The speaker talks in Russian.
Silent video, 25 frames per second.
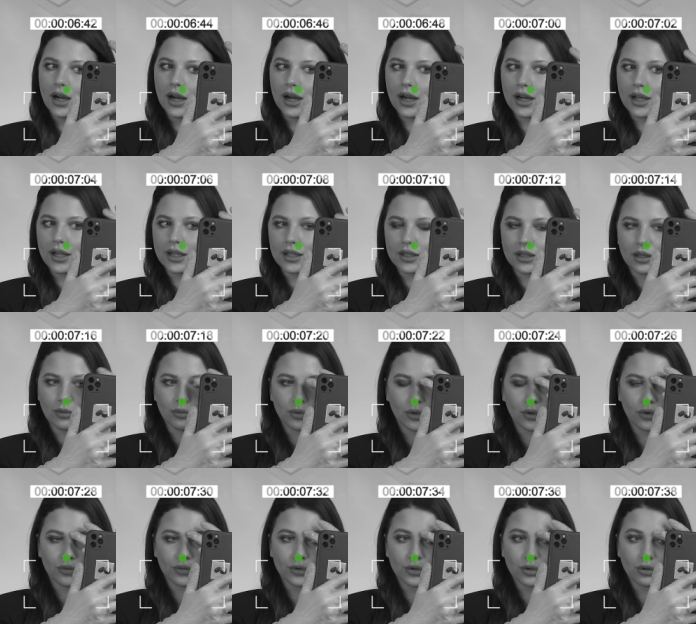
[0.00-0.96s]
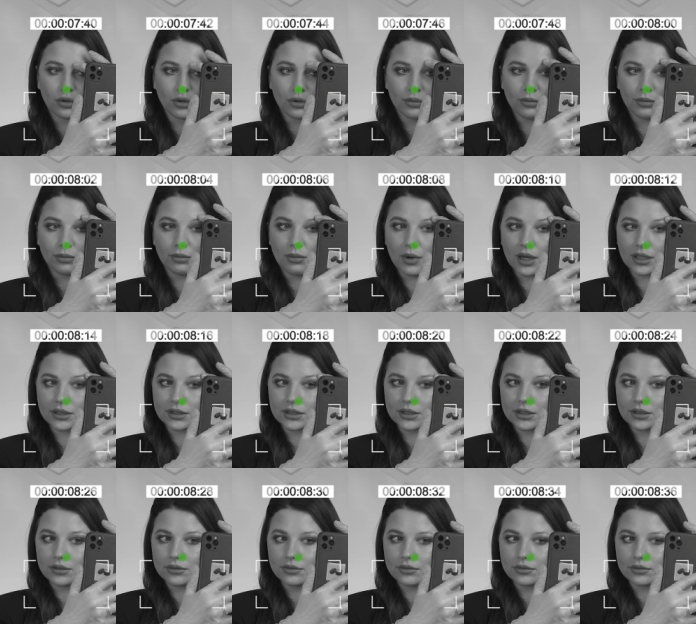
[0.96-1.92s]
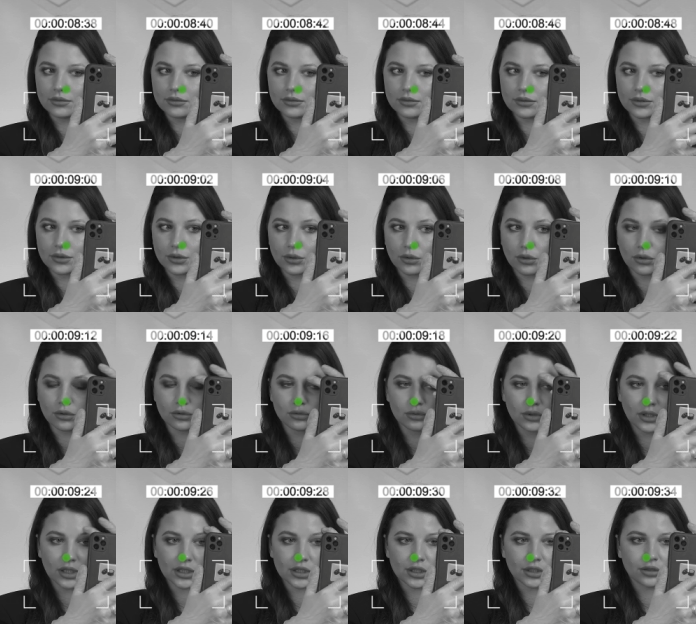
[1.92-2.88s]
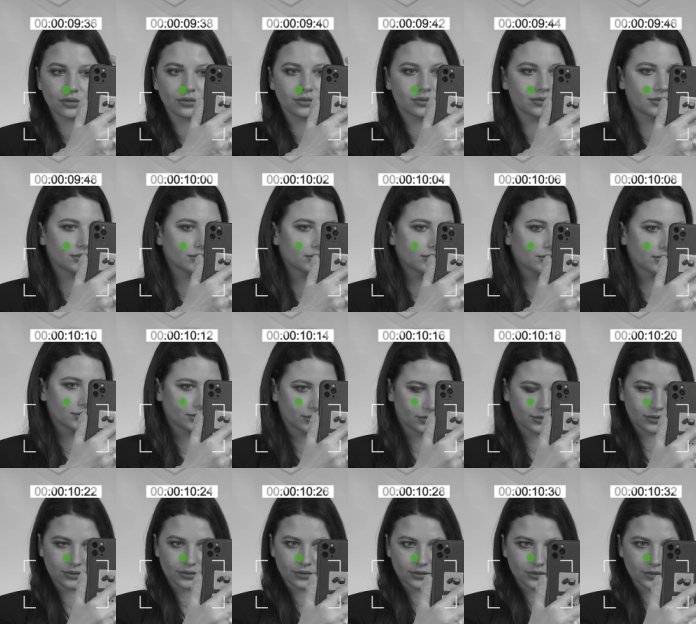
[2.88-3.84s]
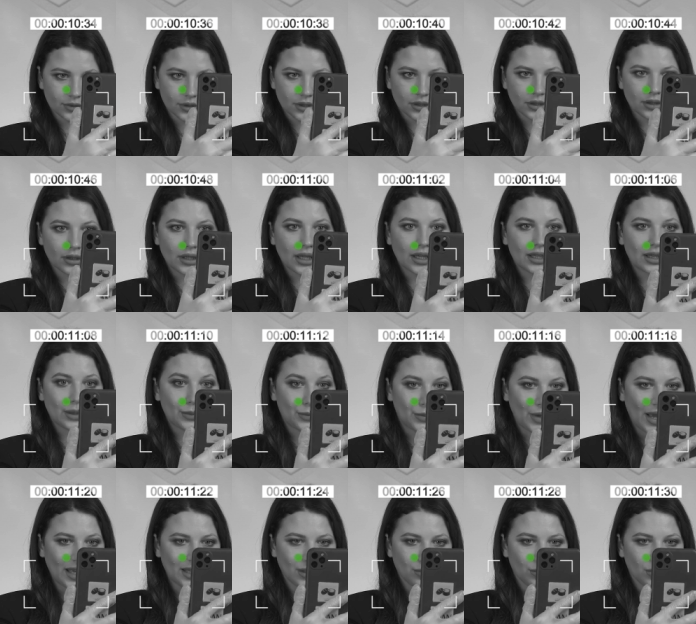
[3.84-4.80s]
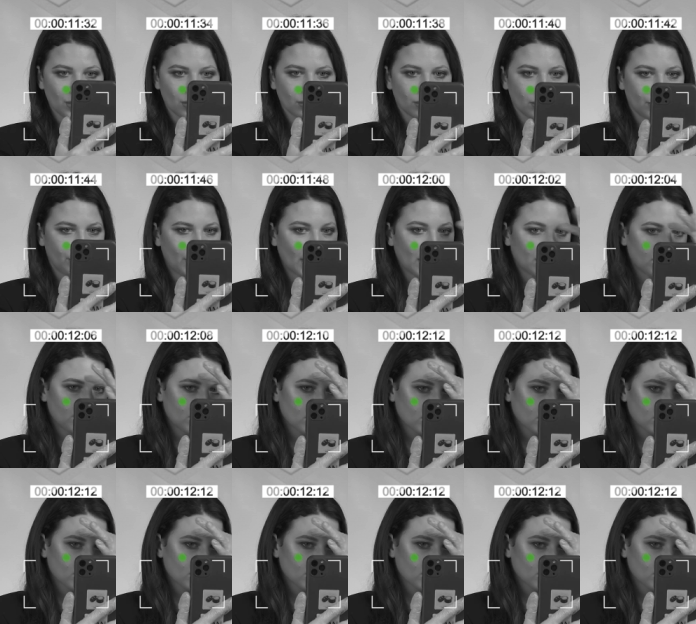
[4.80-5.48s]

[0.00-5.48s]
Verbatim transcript: а это бровь до маски. Ну, круто же. Это 5 минут. 5